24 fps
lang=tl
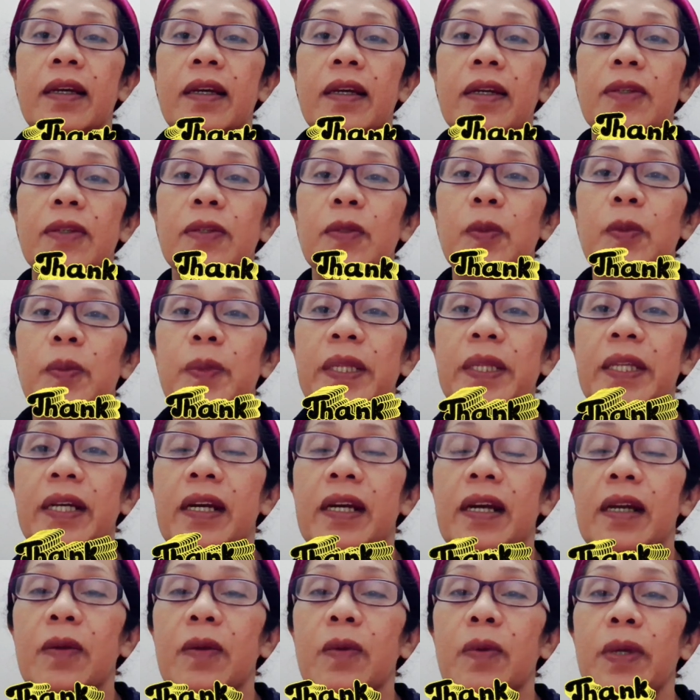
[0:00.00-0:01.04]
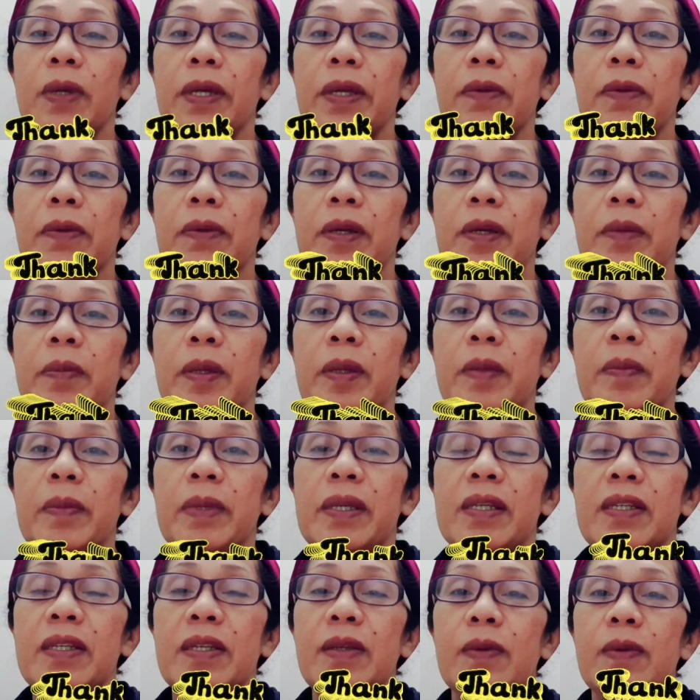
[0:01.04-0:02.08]
so matagal ko na yung
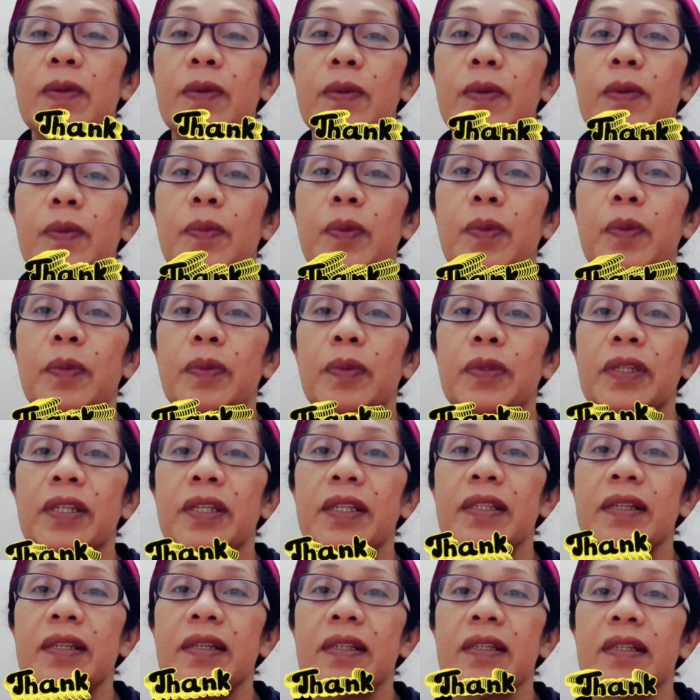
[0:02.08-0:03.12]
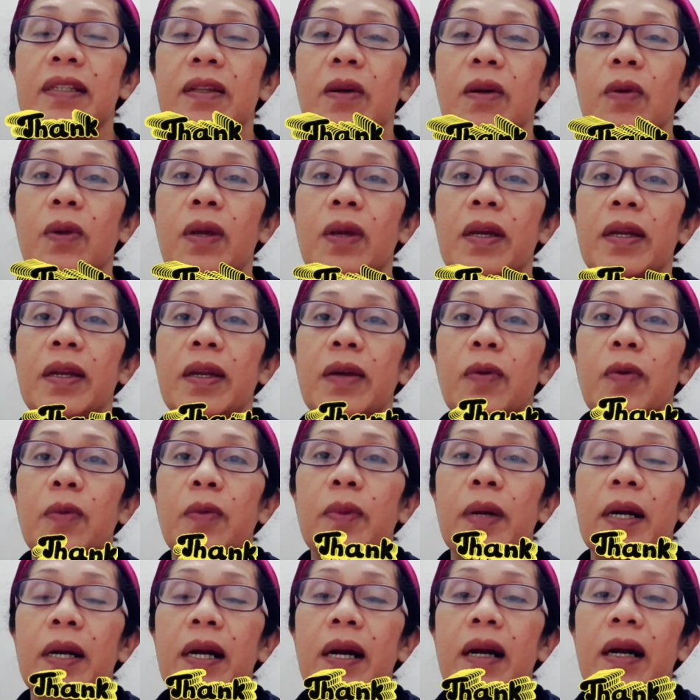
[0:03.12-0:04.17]
namimiss yung pumunta sa restaurant na
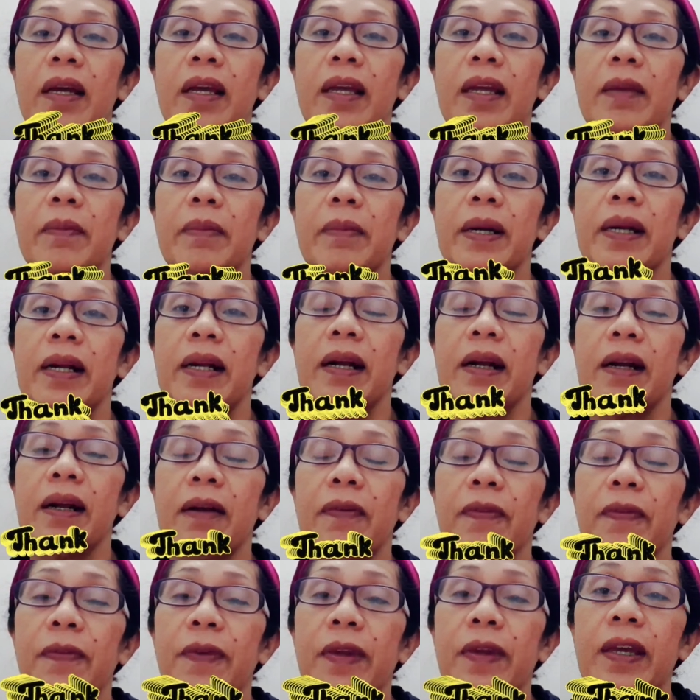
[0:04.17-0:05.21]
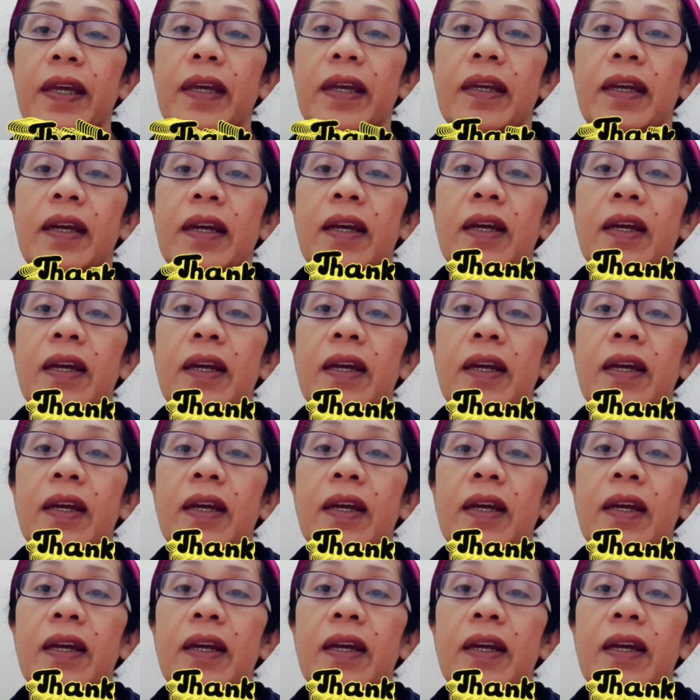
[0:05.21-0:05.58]
kumakain magka-cafe